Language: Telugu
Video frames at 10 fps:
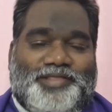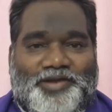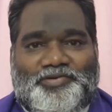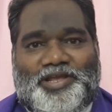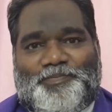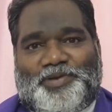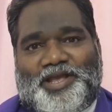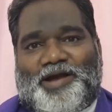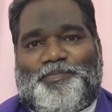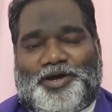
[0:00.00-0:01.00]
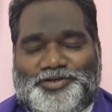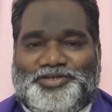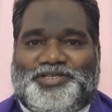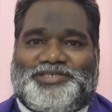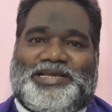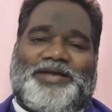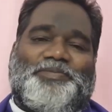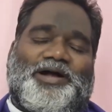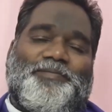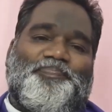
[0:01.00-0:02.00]
దేవుని ప్రియ పరిశుద్ధ
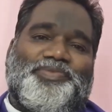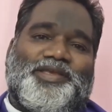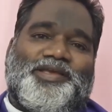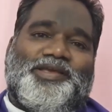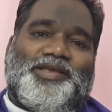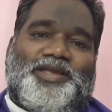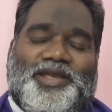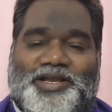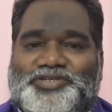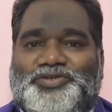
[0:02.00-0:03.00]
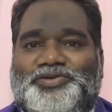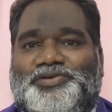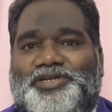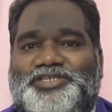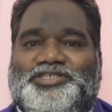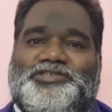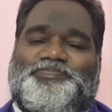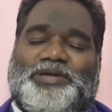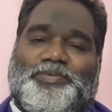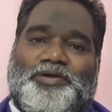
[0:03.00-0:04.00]
సంగమ క్రీస్తు
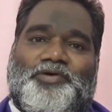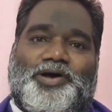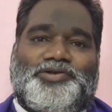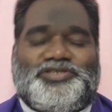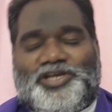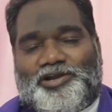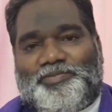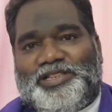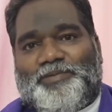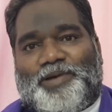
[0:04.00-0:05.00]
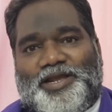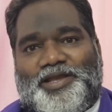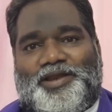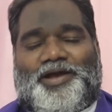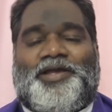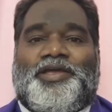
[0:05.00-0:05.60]
ప్రభుల వారు శిలో మీద పలికిన